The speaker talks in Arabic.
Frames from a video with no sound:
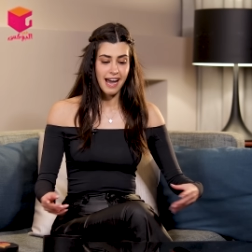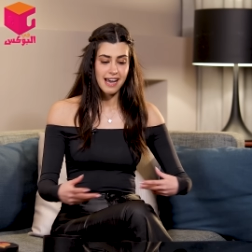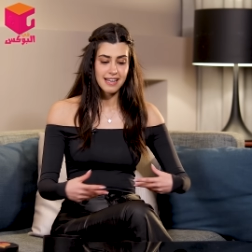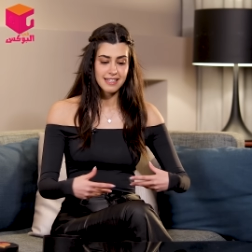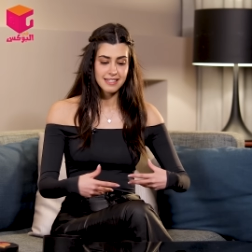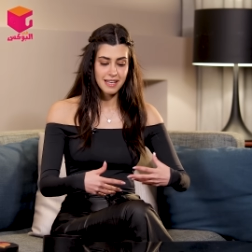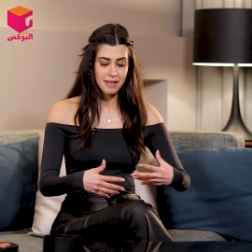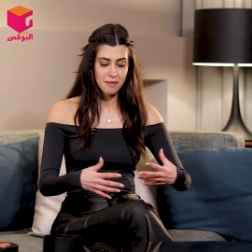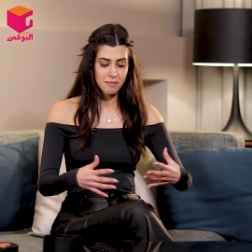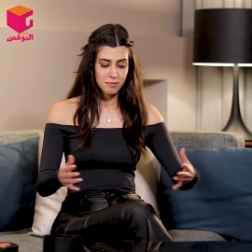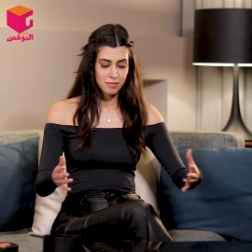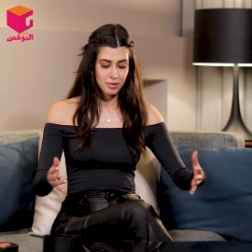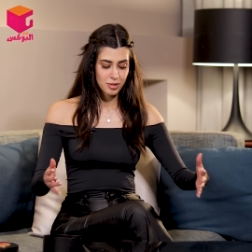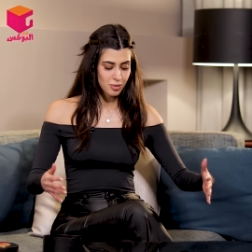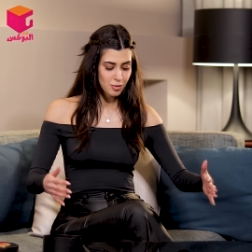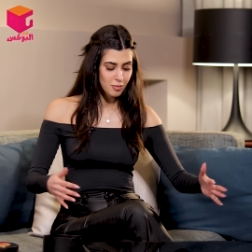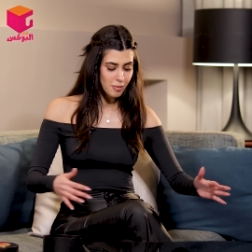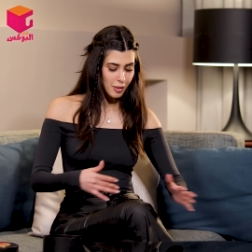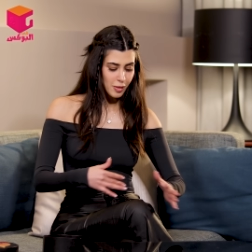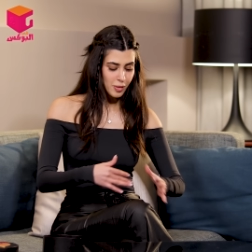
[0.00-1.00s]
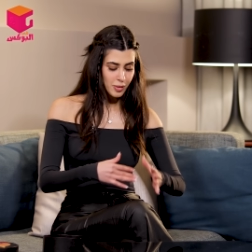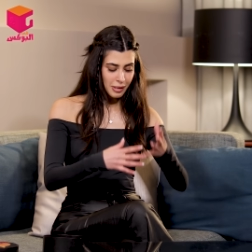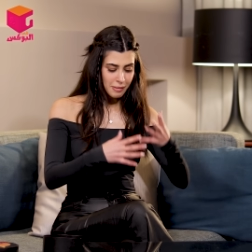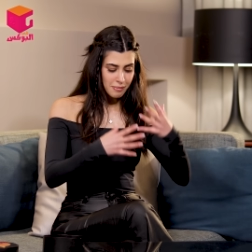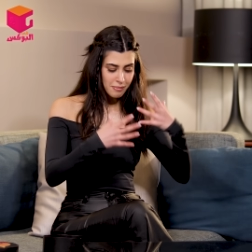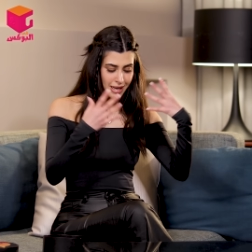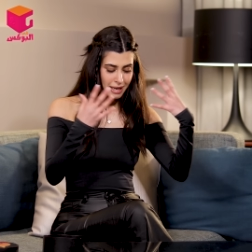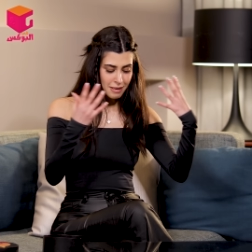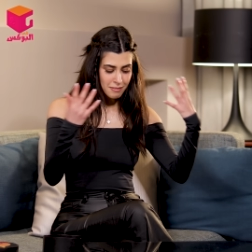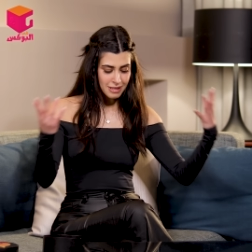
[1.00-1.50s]
حسب شو بكون
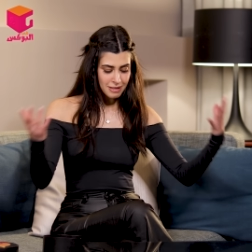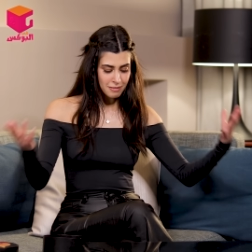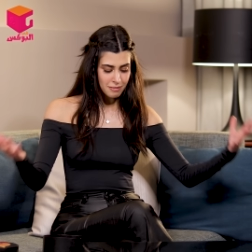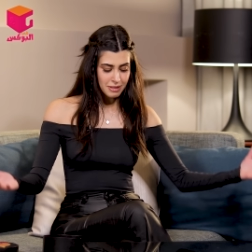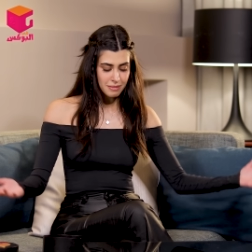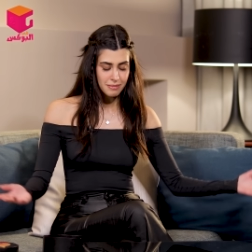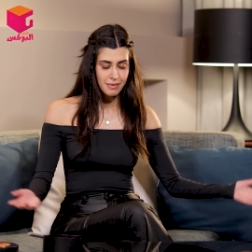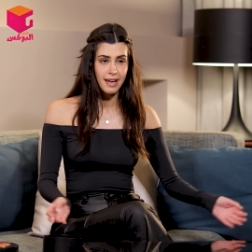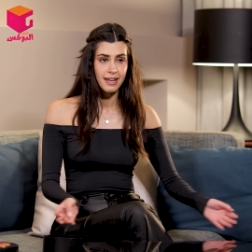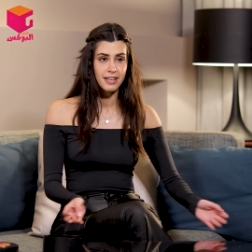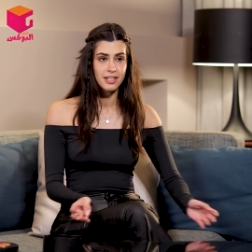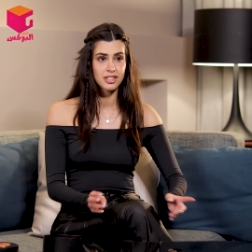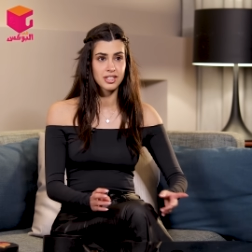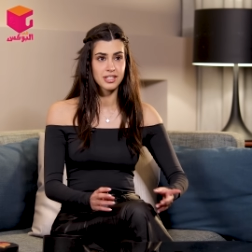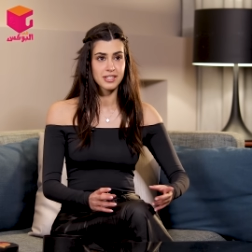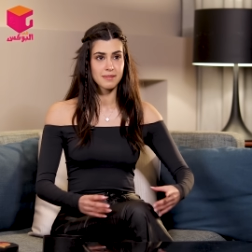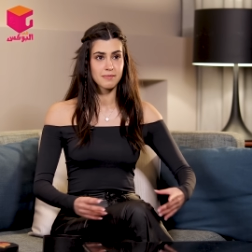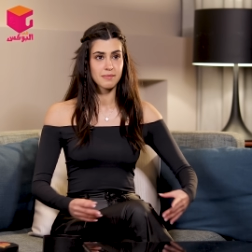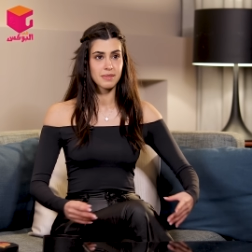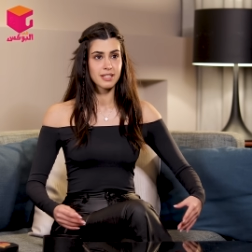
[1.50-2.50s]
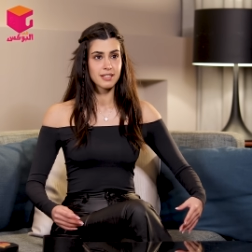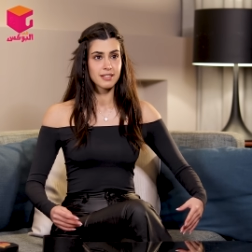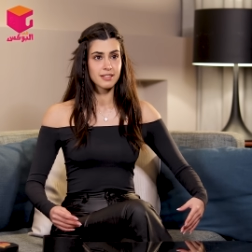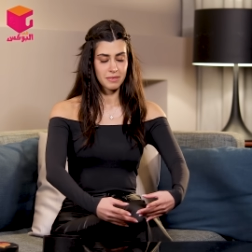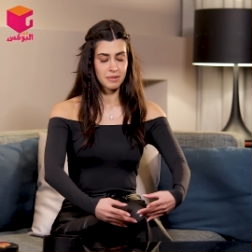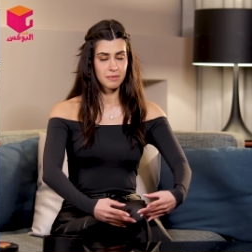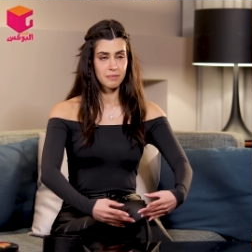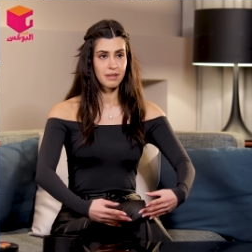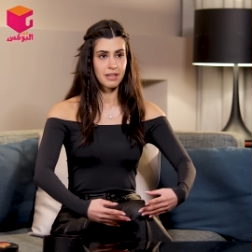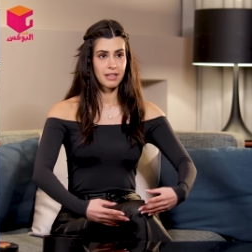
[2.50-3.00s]
عم بعمل بباقي جسمي
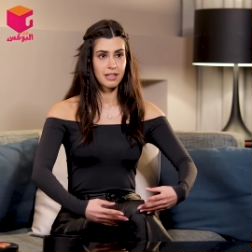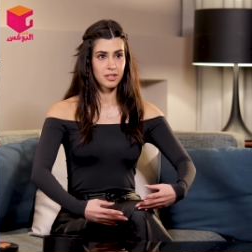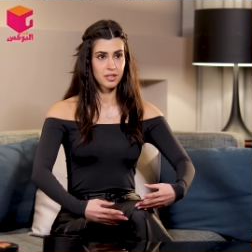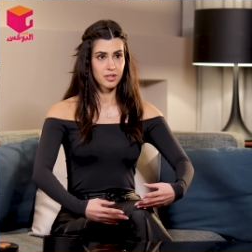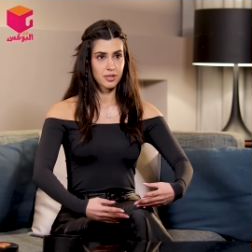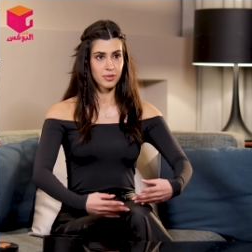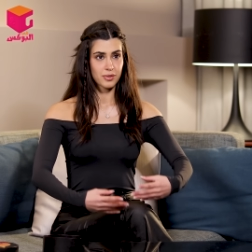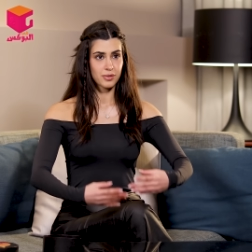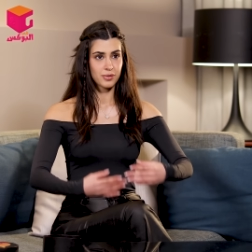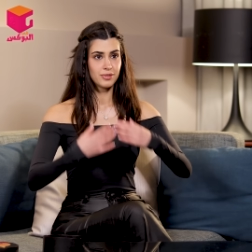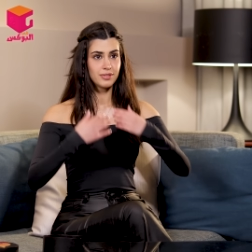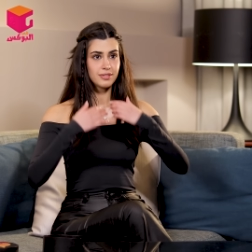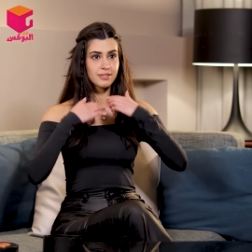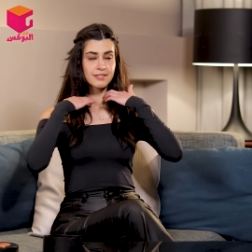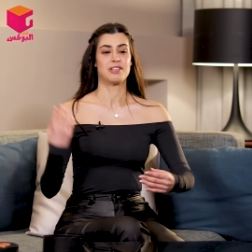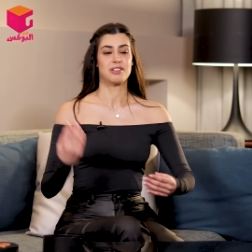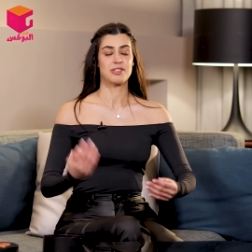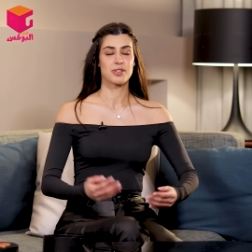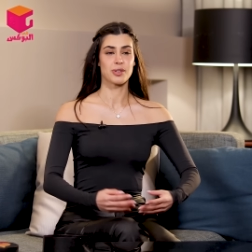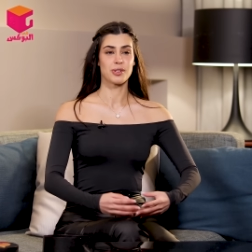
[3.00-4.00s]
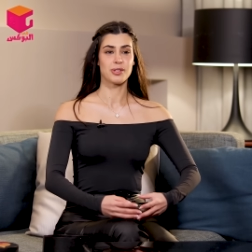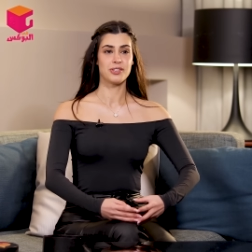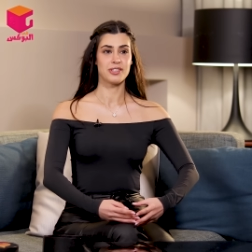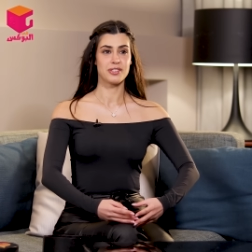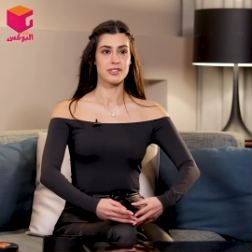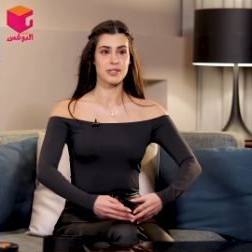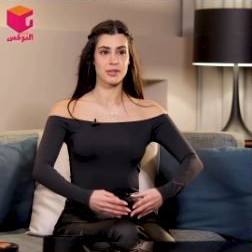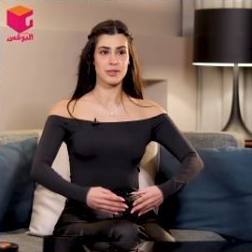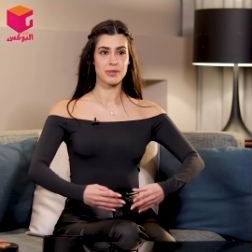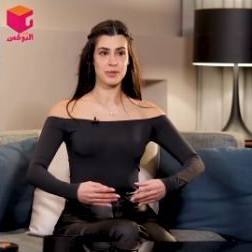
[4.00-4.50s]
بنبلش هون
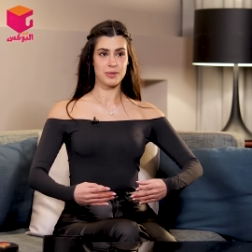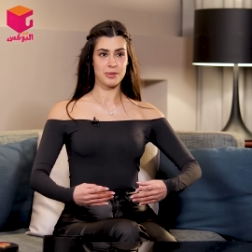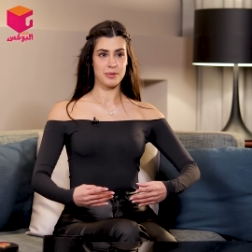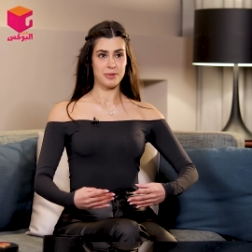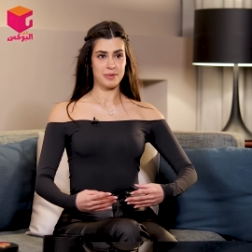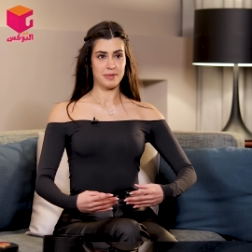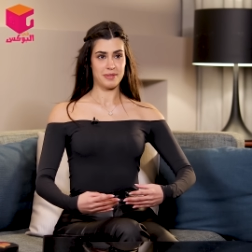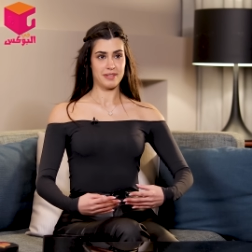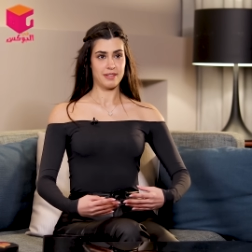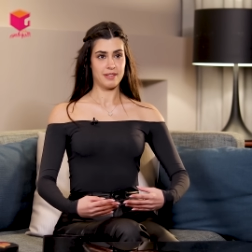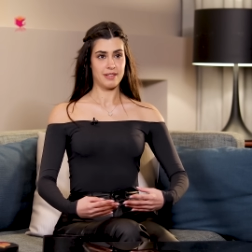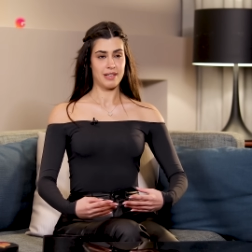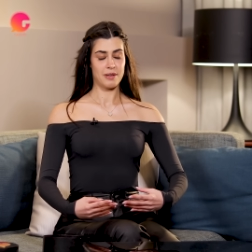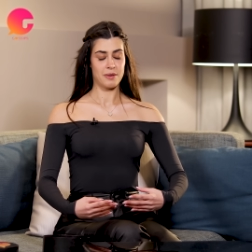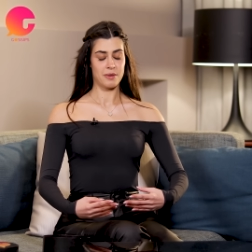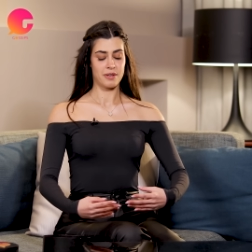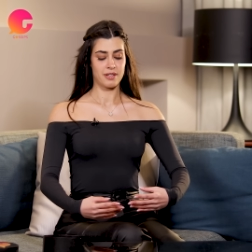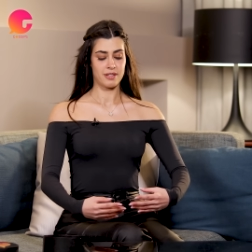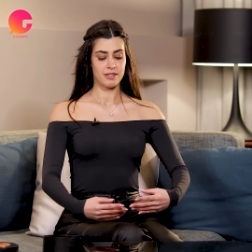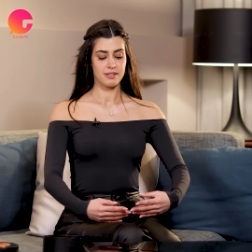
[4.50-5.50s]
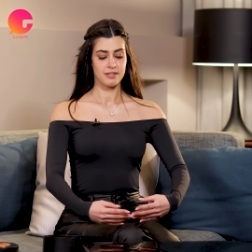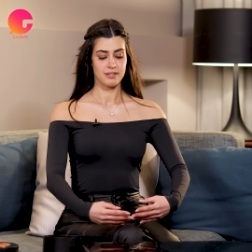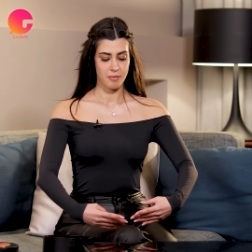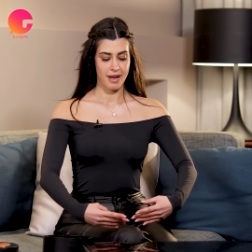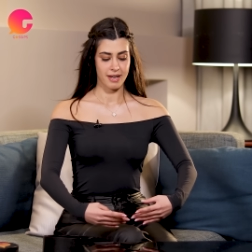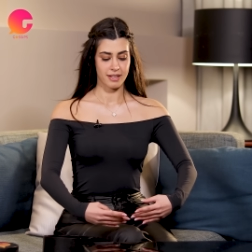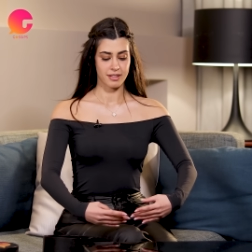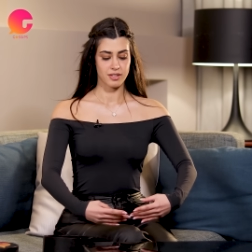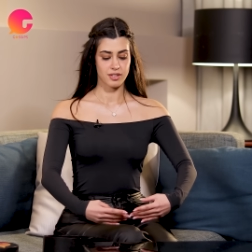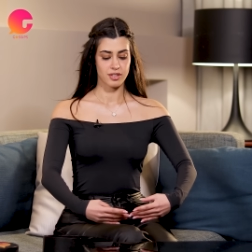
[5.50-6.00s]
شولدرز يكونوا لورا
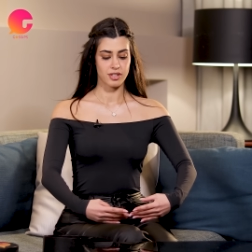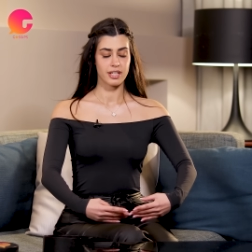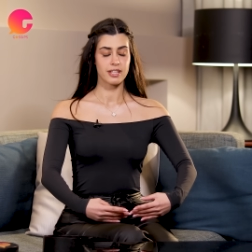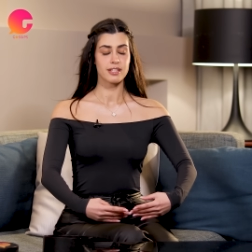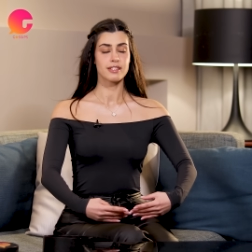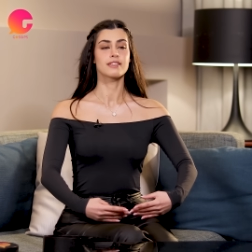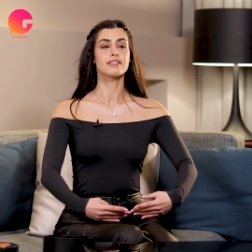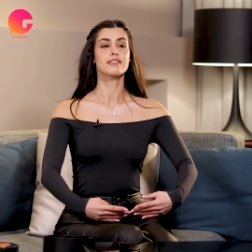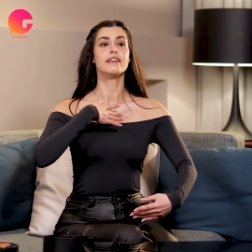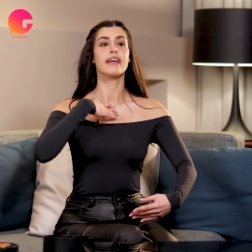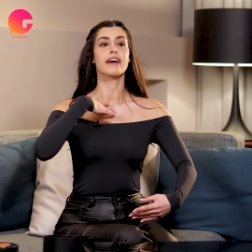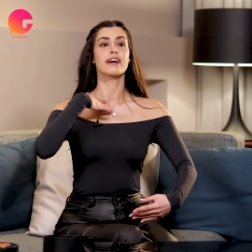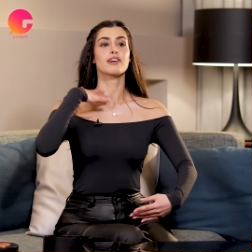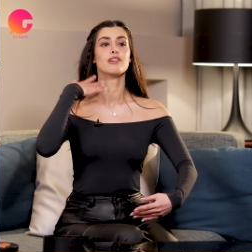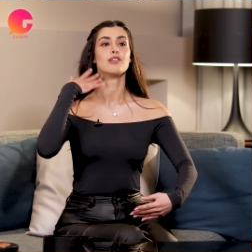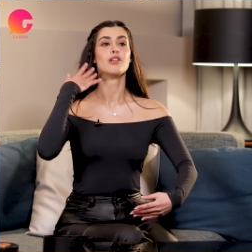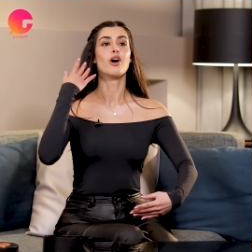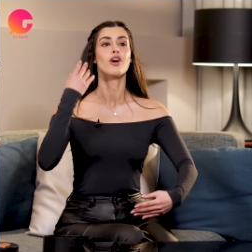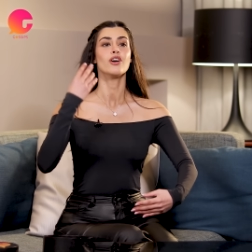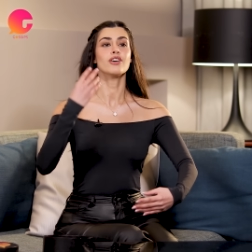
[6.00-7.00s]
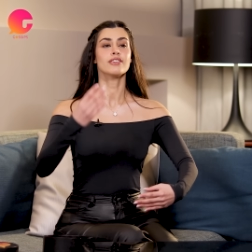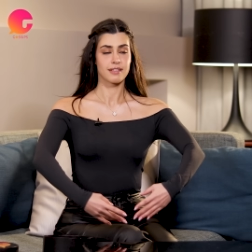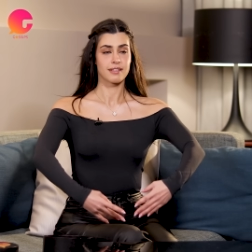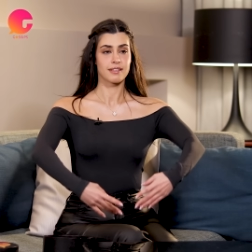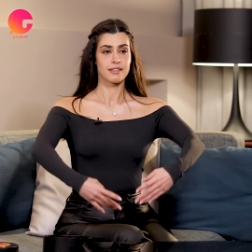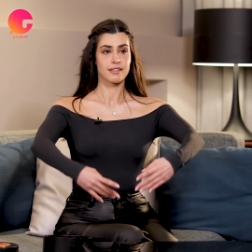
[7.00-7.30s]
باك ستريت نيك لو